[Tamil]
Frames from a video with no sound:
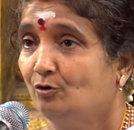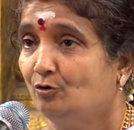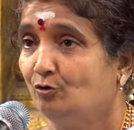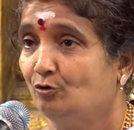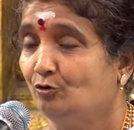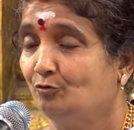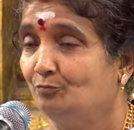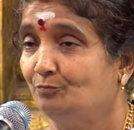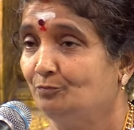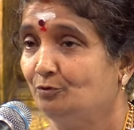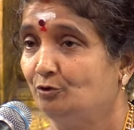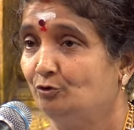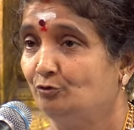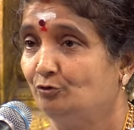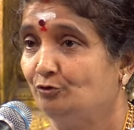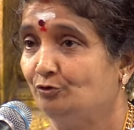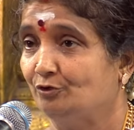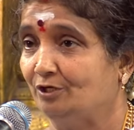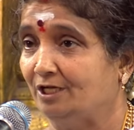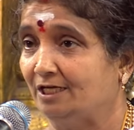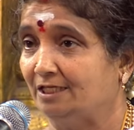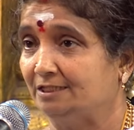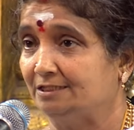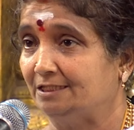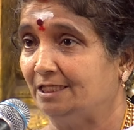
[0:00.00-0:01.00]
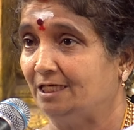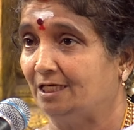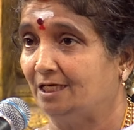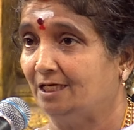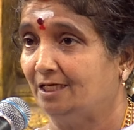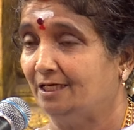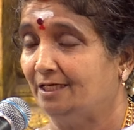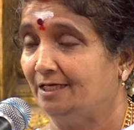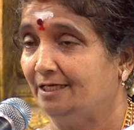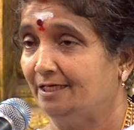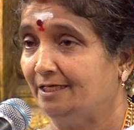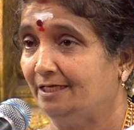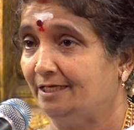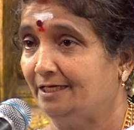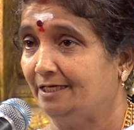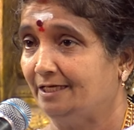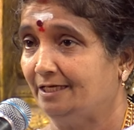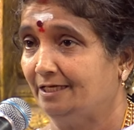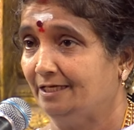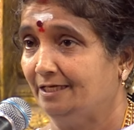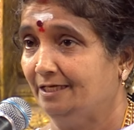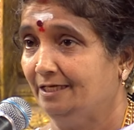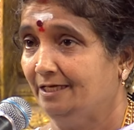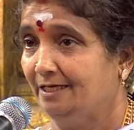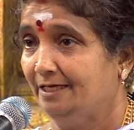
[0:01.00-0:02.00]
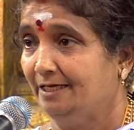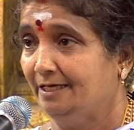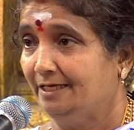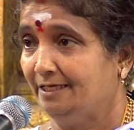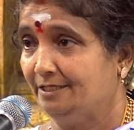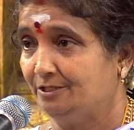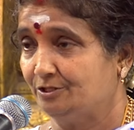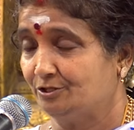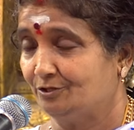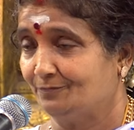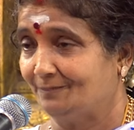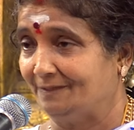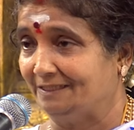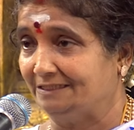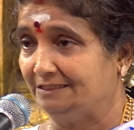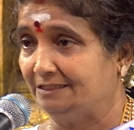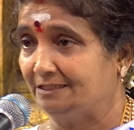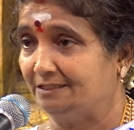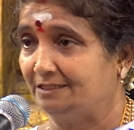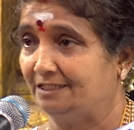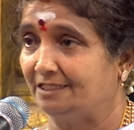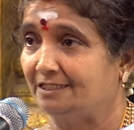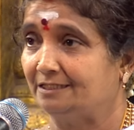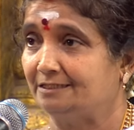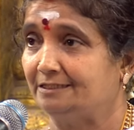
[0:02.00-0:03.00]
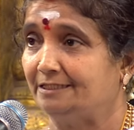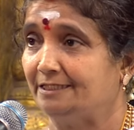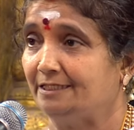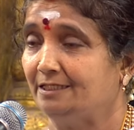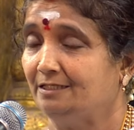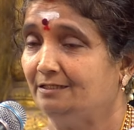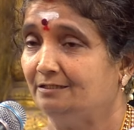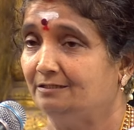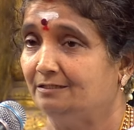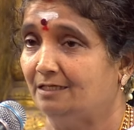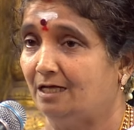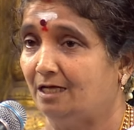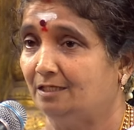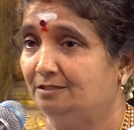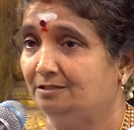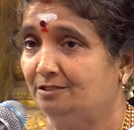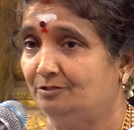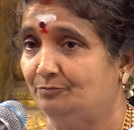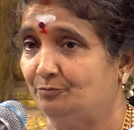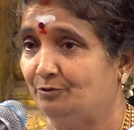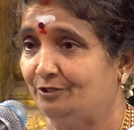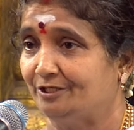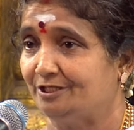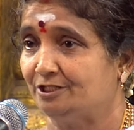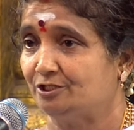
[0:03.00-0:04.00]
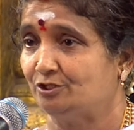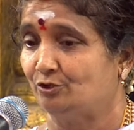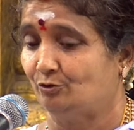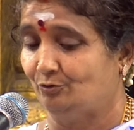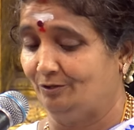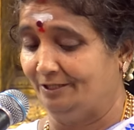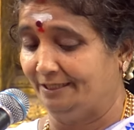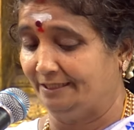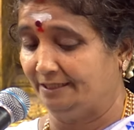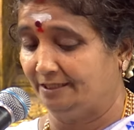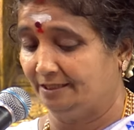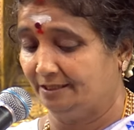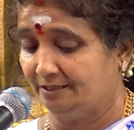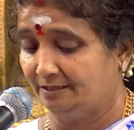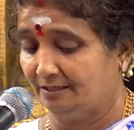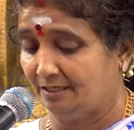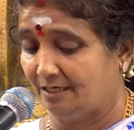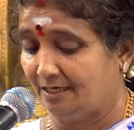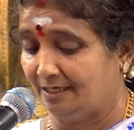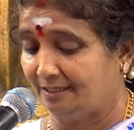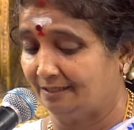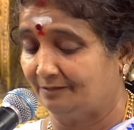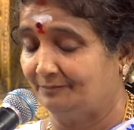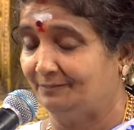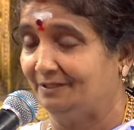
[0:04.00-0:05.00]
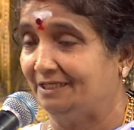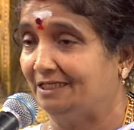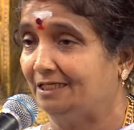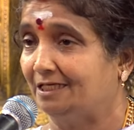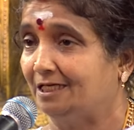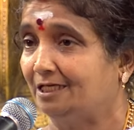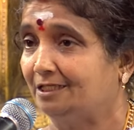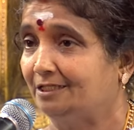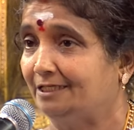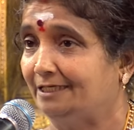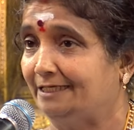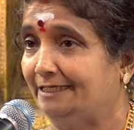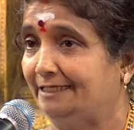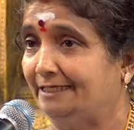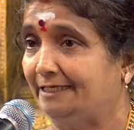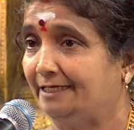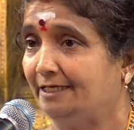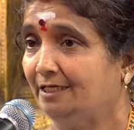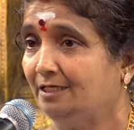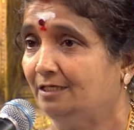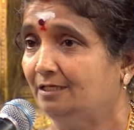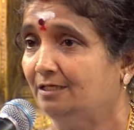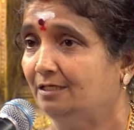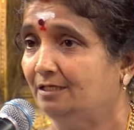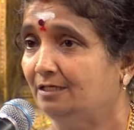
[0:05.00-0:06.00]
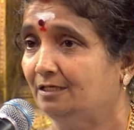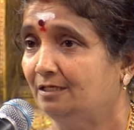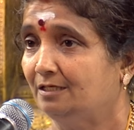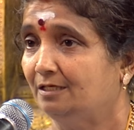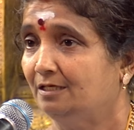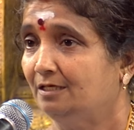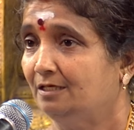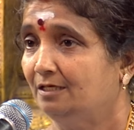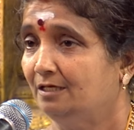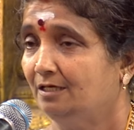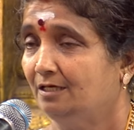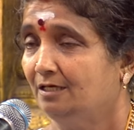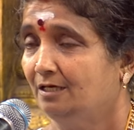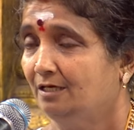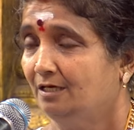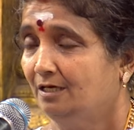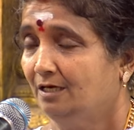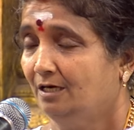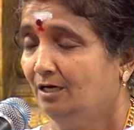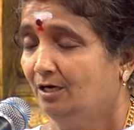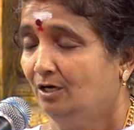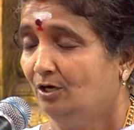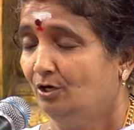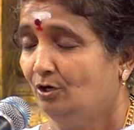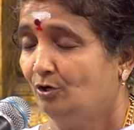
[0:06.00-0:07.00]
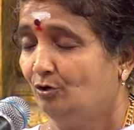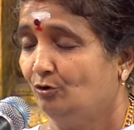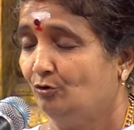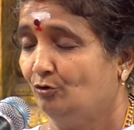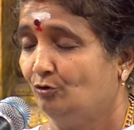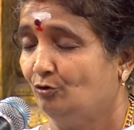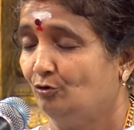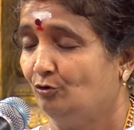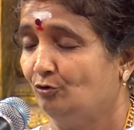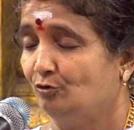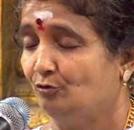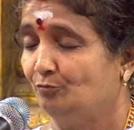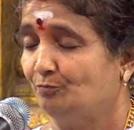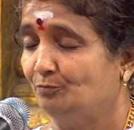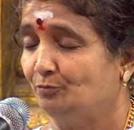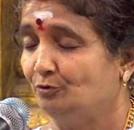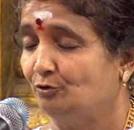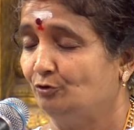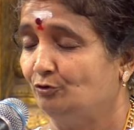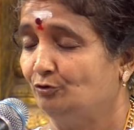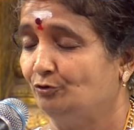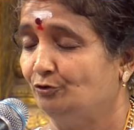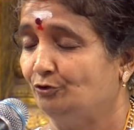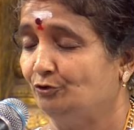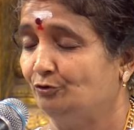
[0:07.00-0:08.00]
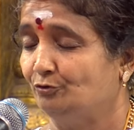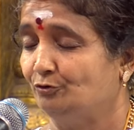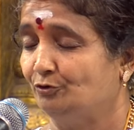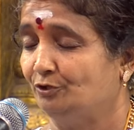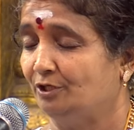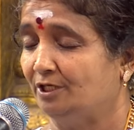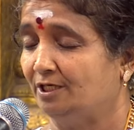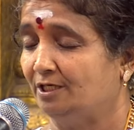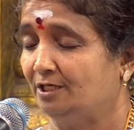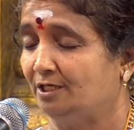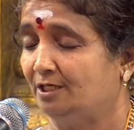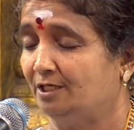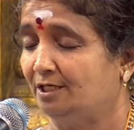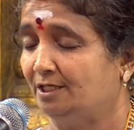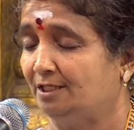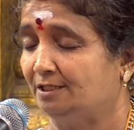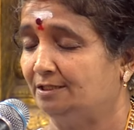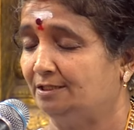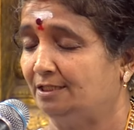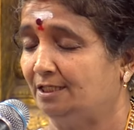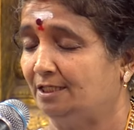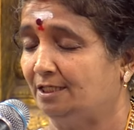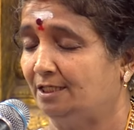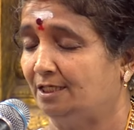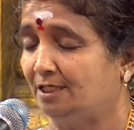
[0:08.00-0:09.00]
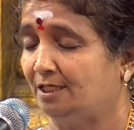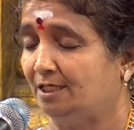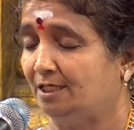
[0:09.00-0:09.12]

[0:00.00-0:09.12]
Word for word: ஓம் குருநாதா என்ற மந்திரத்தை நான்கு முறை சொல்லிட்டு ஆரம்பிக்கலாம்னு நினைக்கிறேன் ஓம் குருநாதா